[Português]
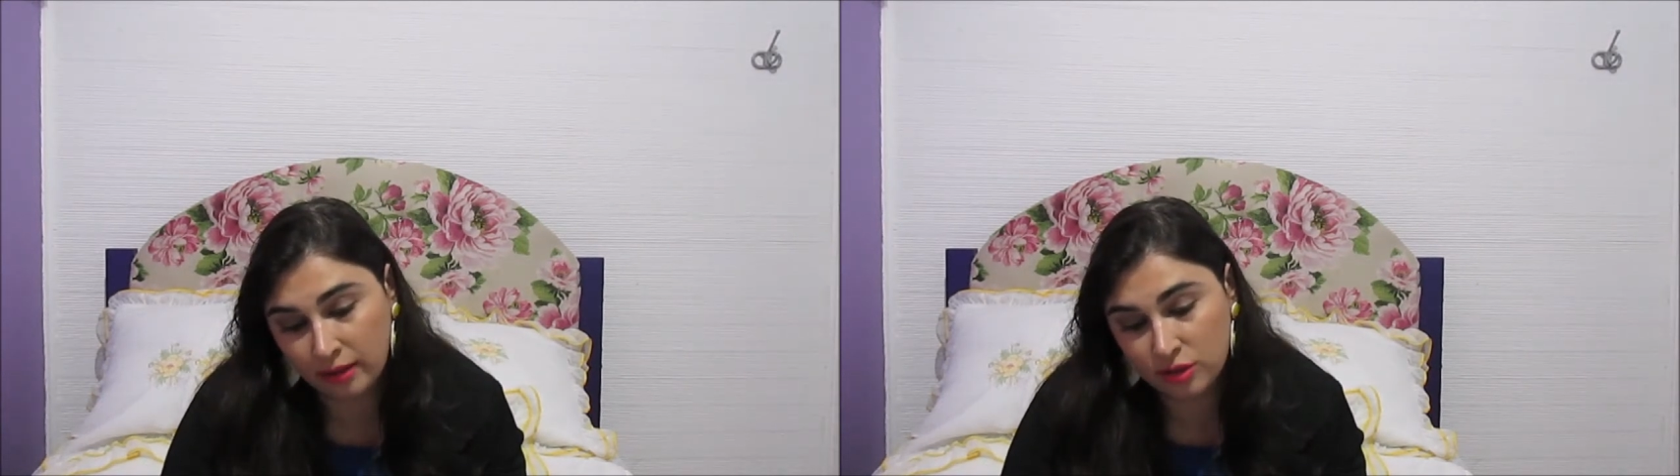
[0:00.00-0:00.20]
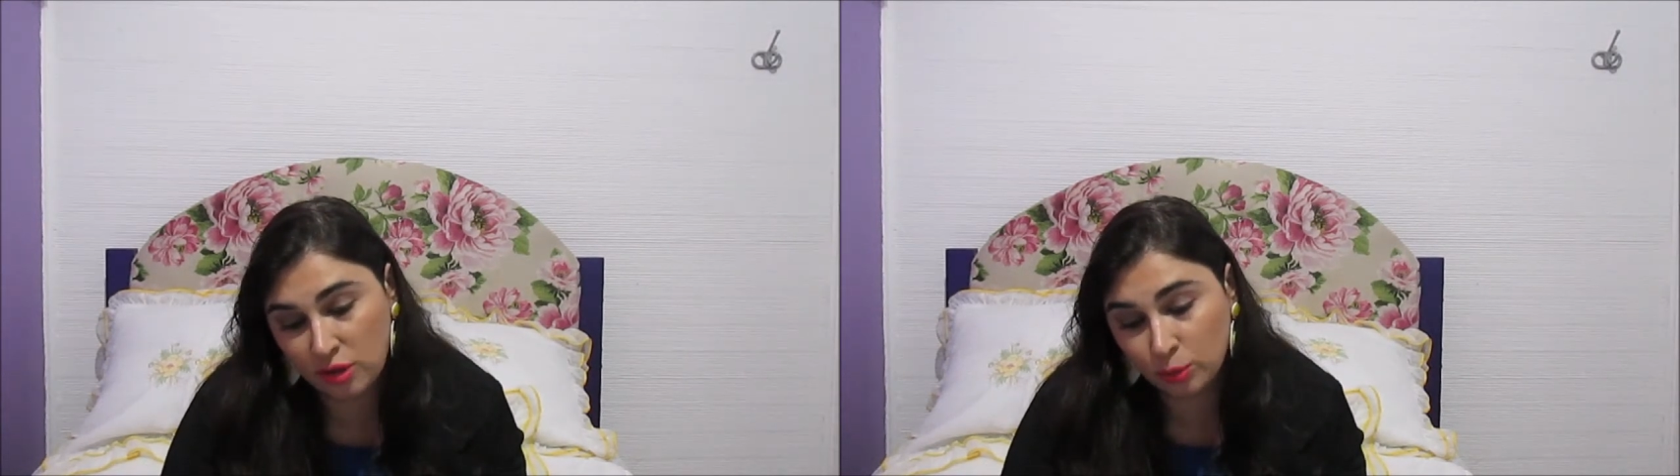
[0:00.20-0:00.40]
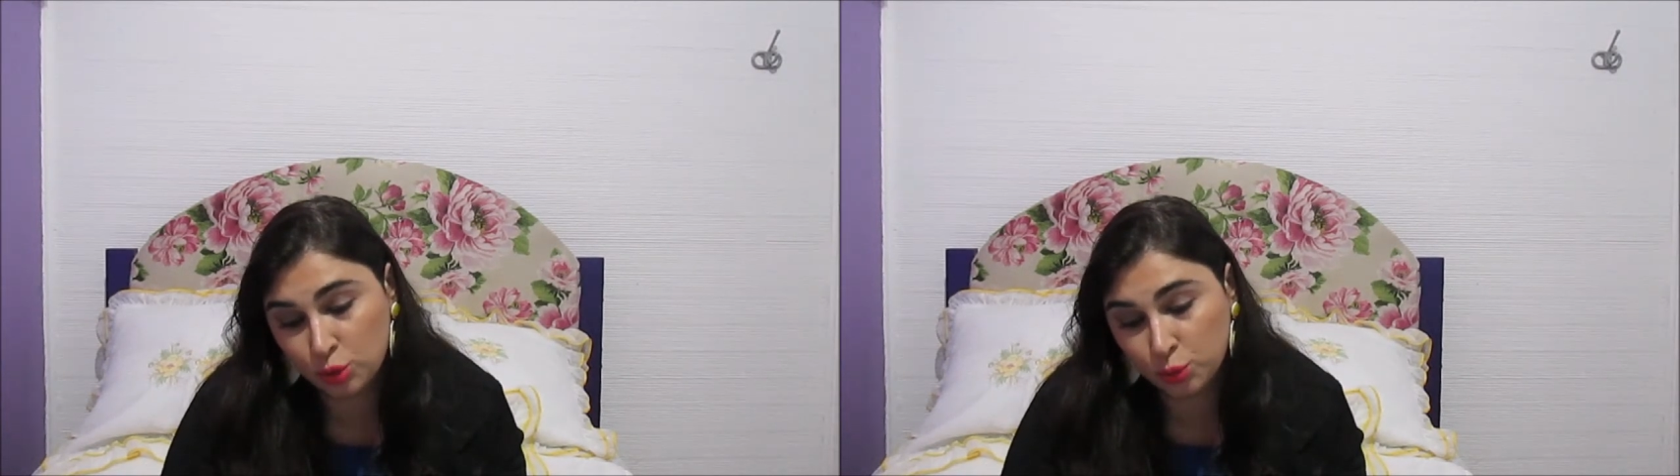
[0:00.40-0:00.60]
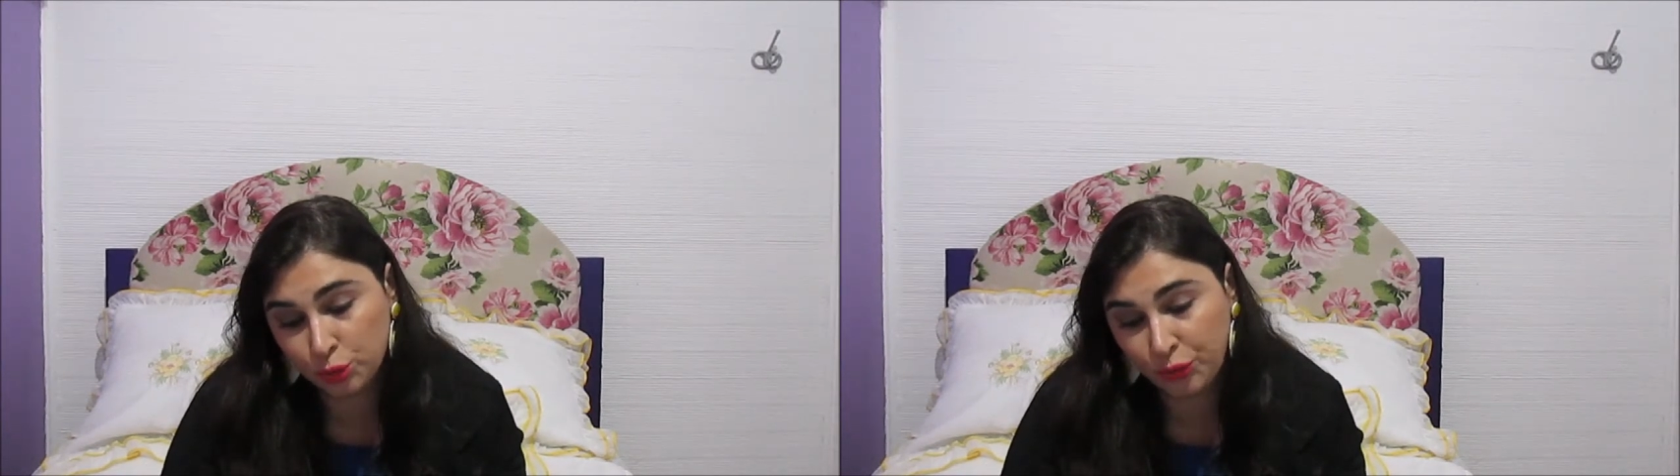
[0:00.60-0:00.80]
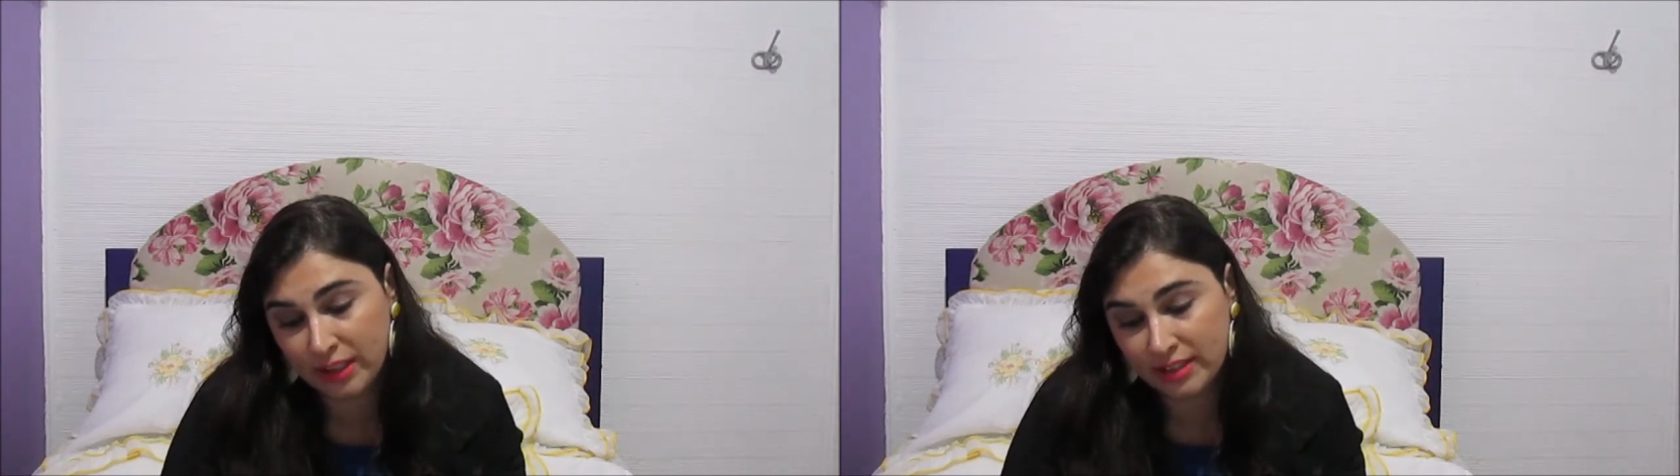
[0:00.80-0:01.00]
Estamos muito
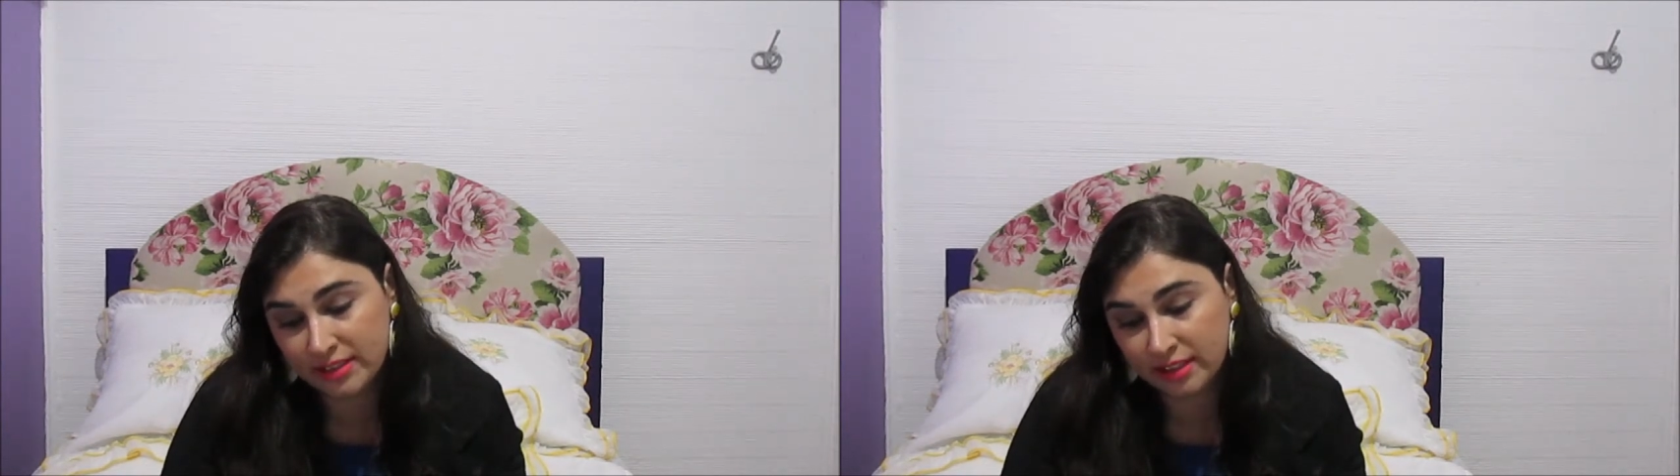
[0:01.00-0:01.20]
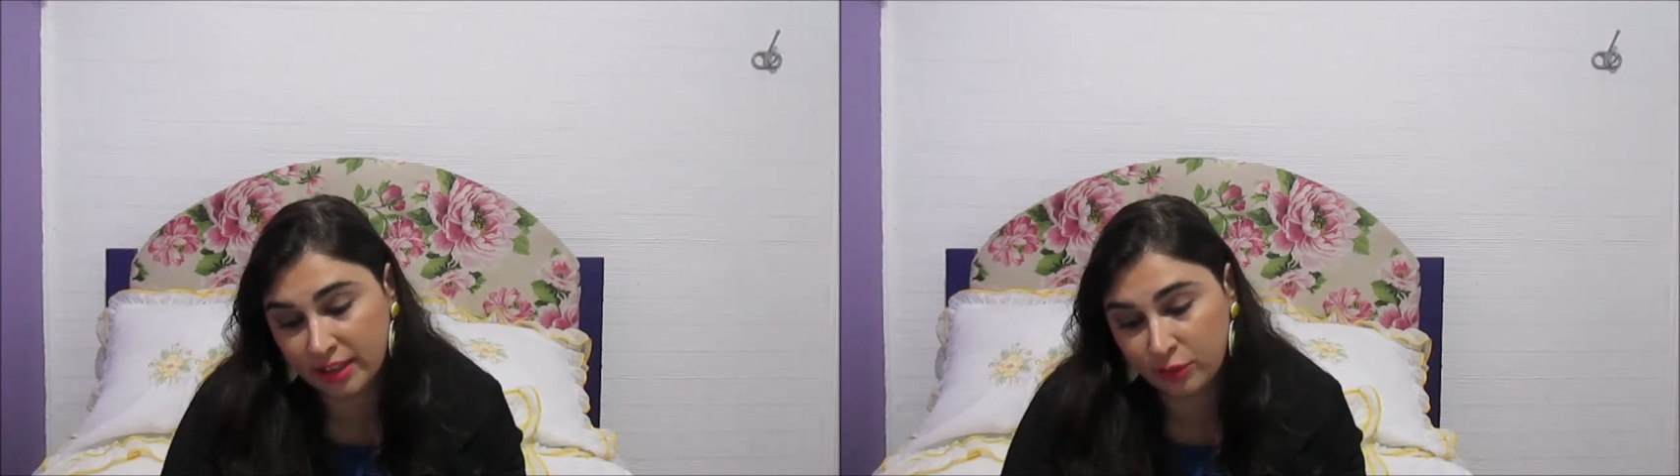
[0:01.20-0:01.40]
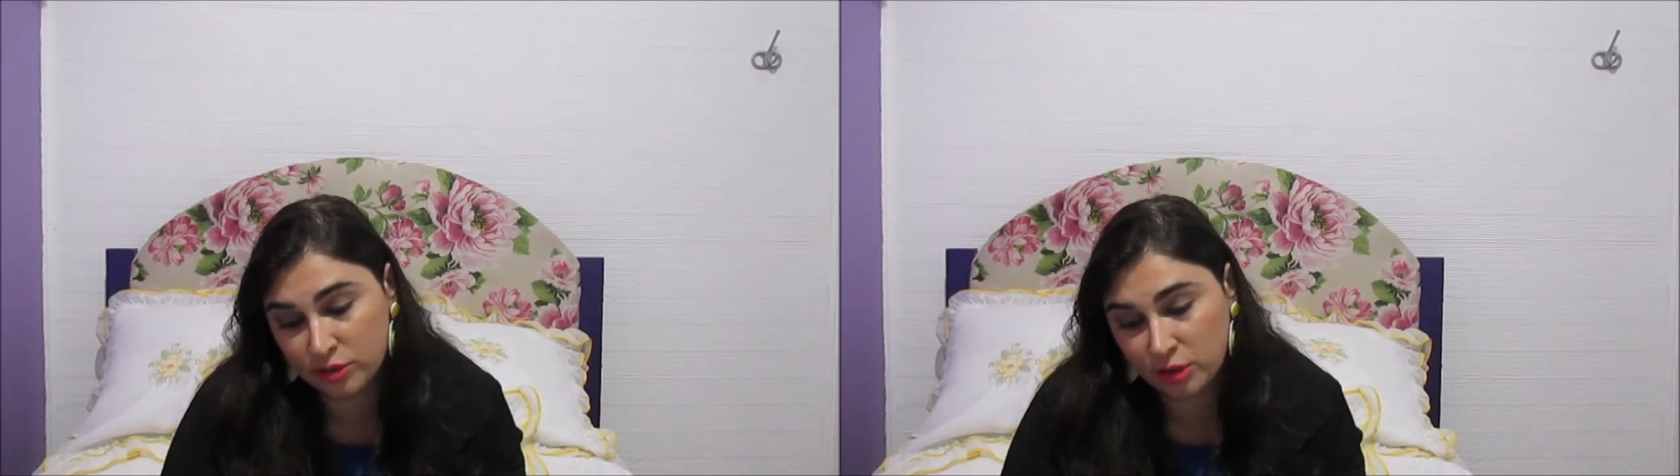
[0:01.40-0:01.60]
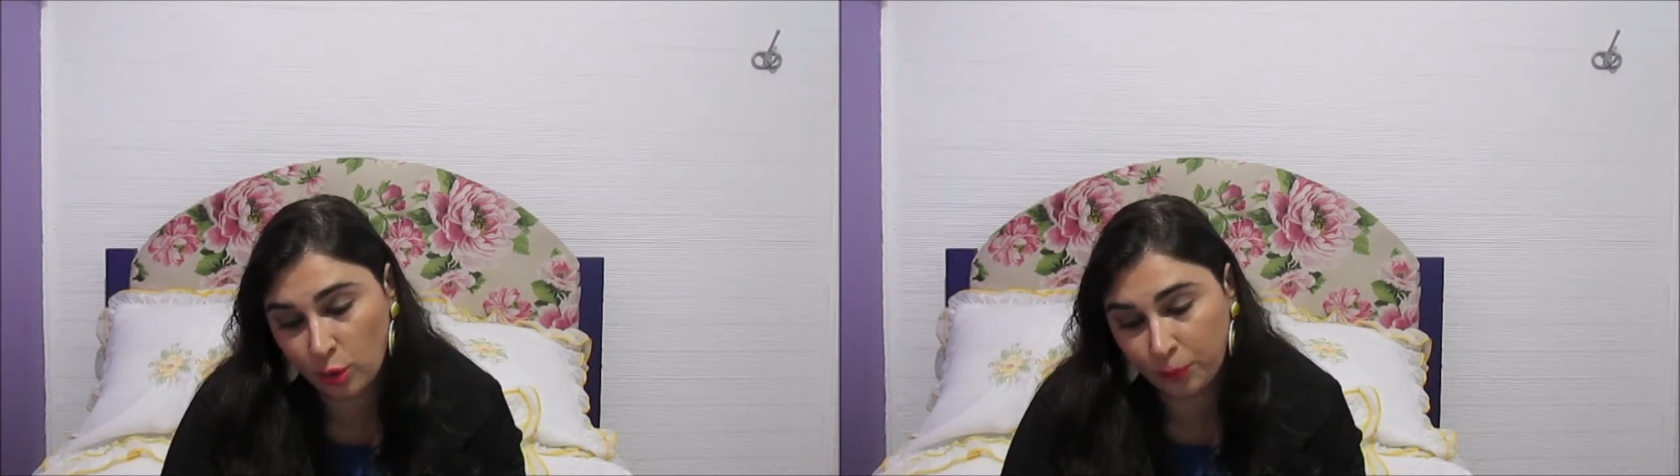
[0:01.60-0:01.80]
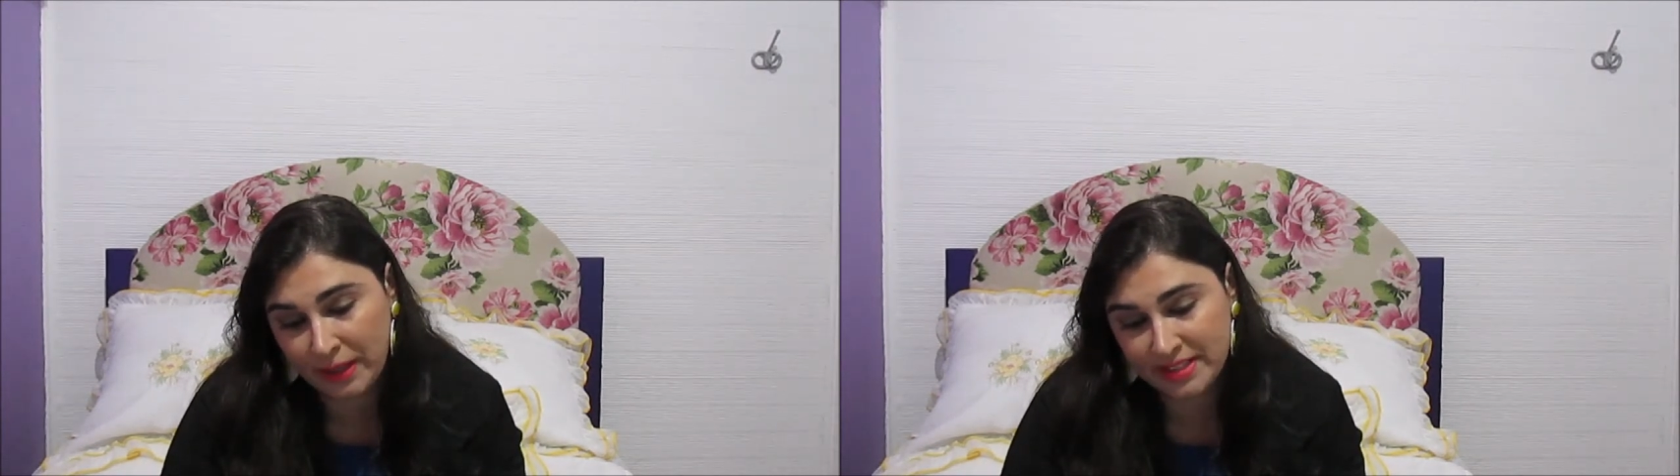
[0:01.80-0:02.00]
felizes em ter você
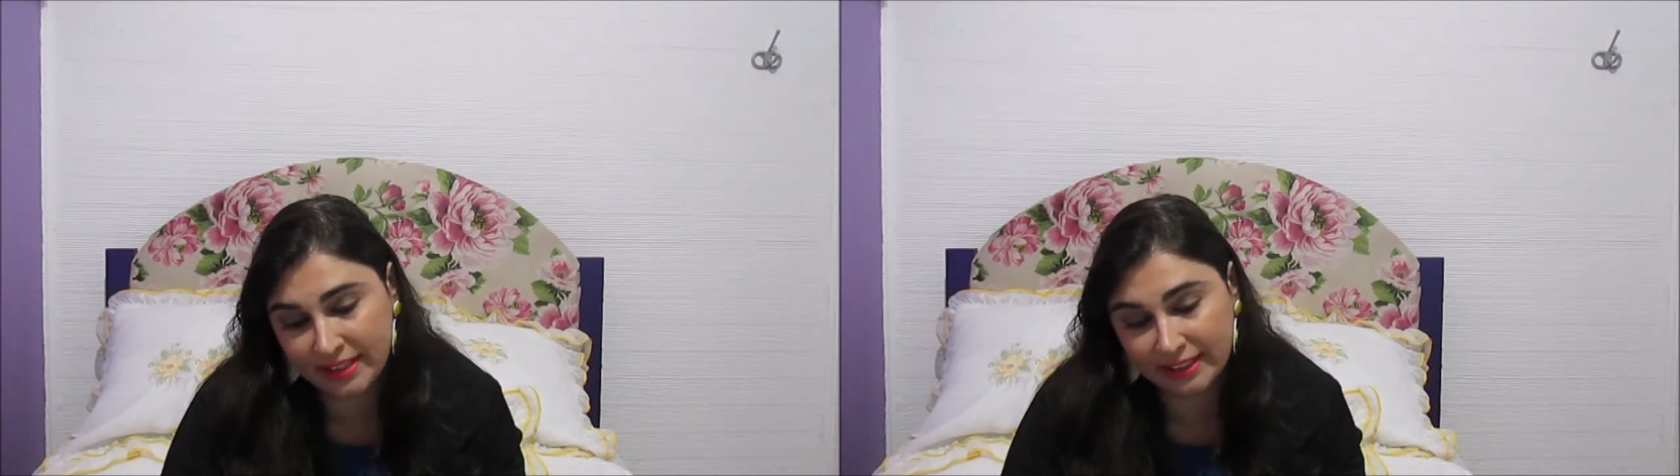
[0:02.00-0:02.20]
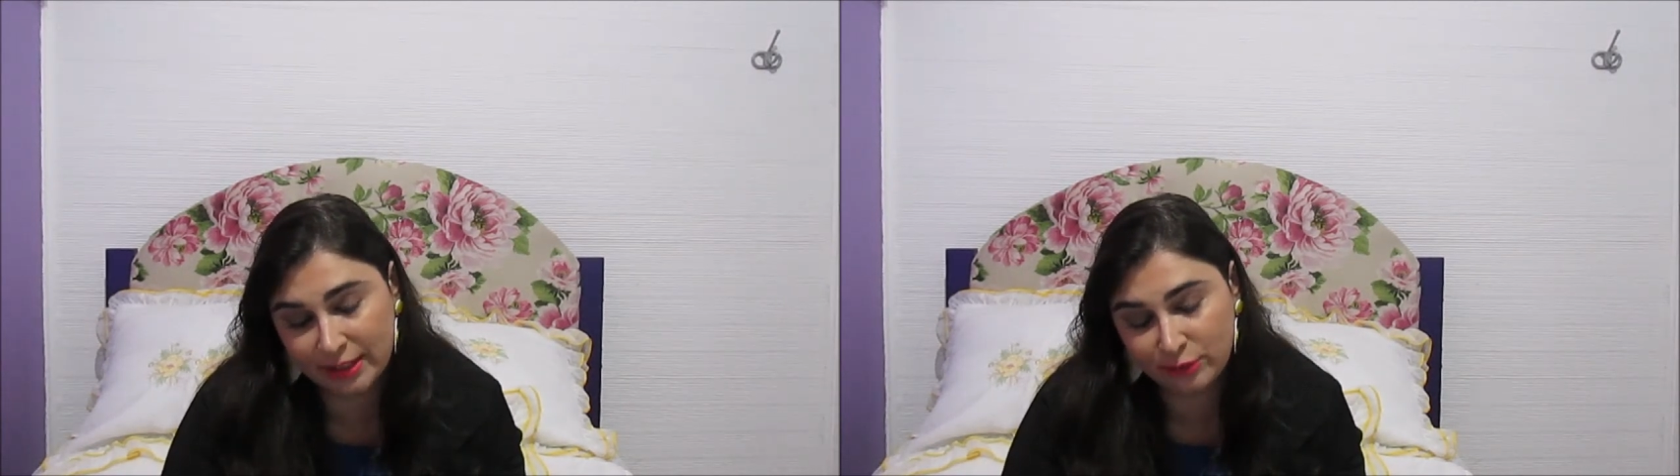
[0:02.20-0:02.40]
como parceira da